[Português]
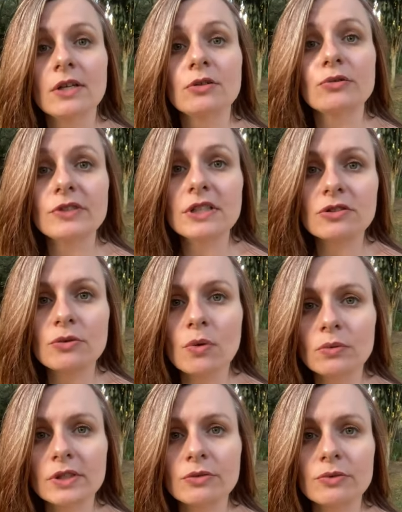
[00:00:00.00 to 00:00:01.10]
No fim das
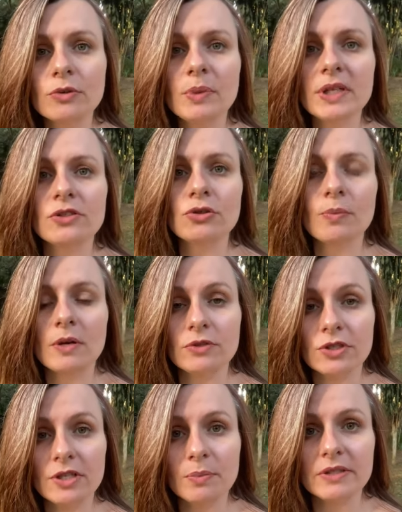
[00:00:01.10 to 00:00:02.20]
contas, quando eu parei de tomar
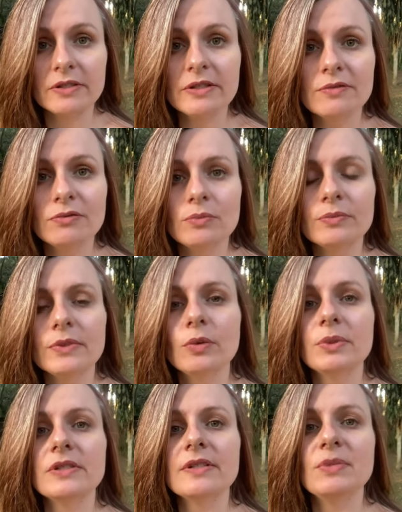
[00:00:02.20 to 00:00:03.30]
antidepressivo, eu
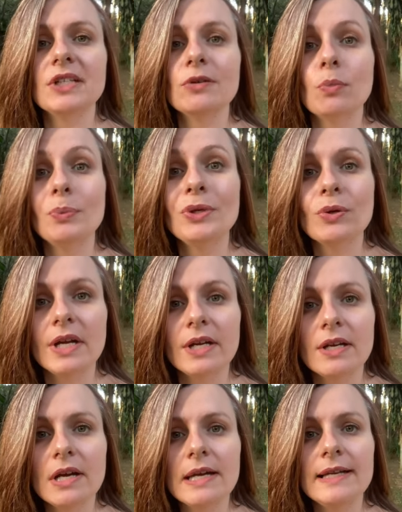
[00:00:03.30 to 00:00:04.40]
percebi que eu piorei
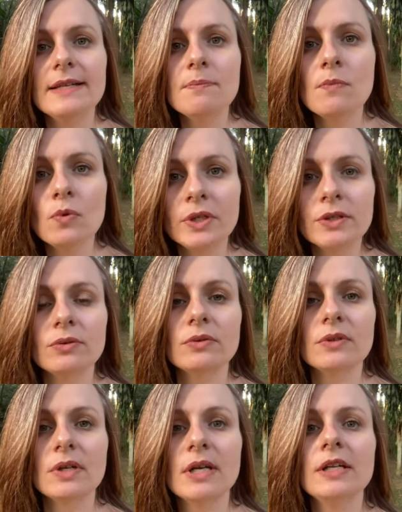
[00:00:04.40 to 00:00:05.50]
e muito,
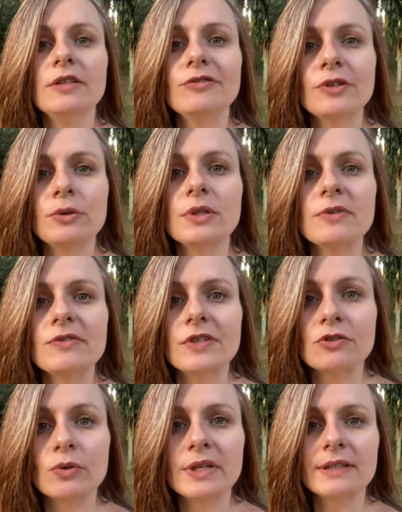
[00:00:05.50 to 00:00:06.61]
e foi o que me fez
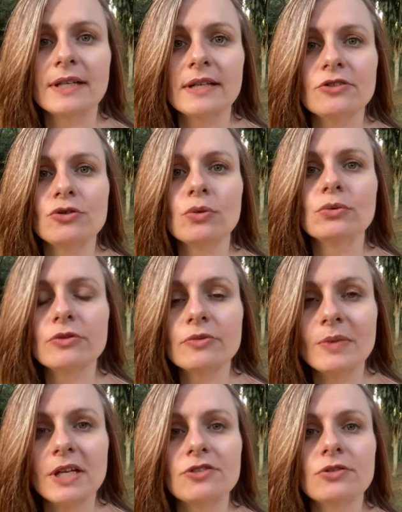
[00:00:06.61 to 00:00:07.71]
correr atrás de outros
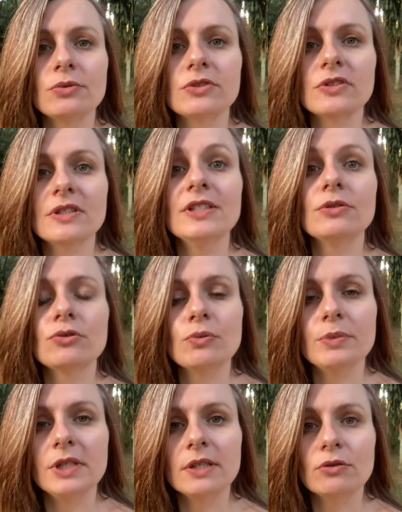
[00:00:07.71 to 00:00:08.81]
médicos e eu
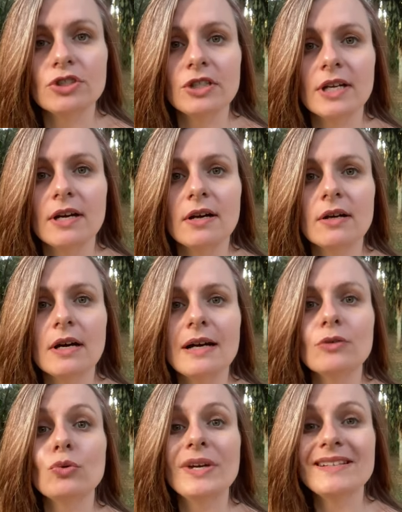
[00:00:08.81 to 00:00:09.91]
descobri que eu tinha
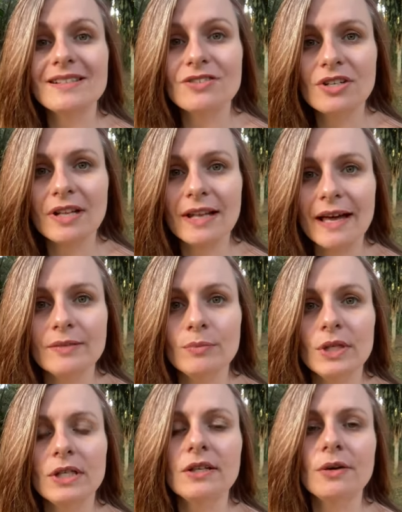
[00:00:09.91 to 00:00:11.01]
doença de
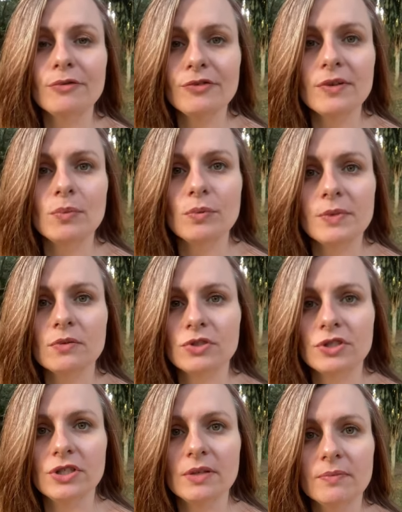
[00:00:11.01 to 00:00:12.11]
Lyme e não
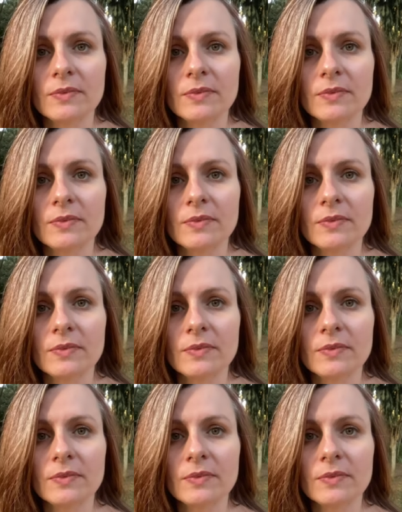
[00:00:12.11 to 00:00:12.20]
fibromialgia.